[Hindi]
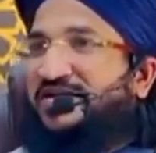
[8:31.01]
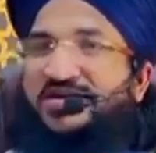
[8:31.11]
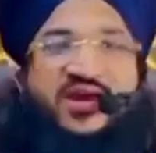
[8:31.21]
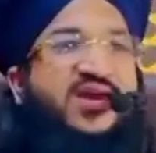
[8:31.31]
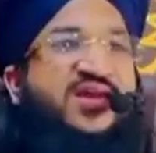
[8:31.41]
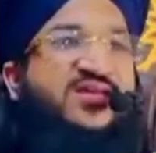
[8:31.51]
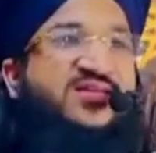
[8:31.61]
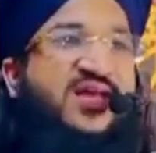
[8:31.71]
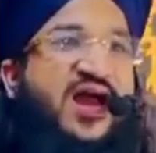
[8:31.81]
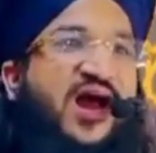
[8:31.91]

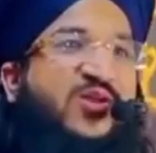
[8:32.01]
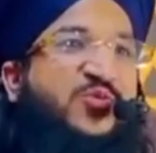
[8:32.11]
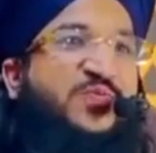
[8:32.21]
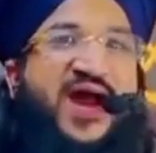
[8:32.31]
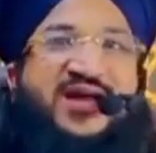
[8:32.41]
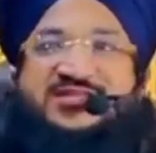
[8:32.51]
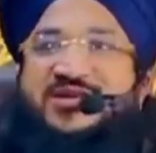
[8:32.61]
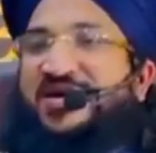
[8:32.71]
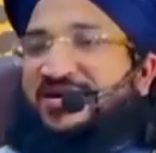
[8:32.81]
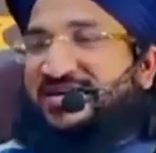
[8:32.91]
ये आलू प्याज
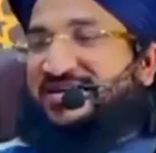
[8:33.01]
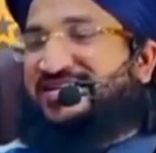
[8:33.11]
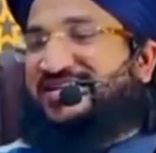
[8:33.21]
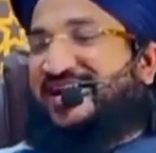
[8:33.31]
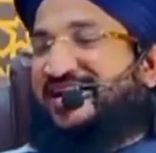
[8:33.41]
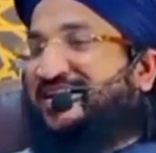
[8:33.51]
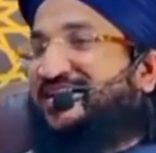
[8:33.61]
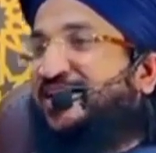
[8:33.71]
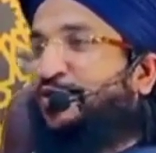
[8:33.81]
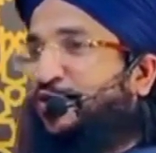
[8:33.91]
टमाटर की तरह
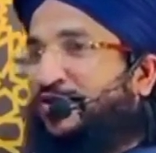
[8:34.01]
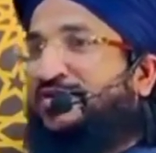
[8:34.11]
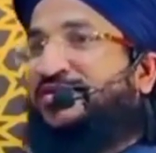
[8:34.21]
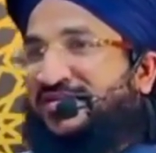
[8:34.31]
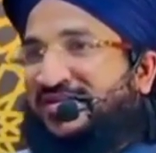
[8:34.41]
नहीं है नूर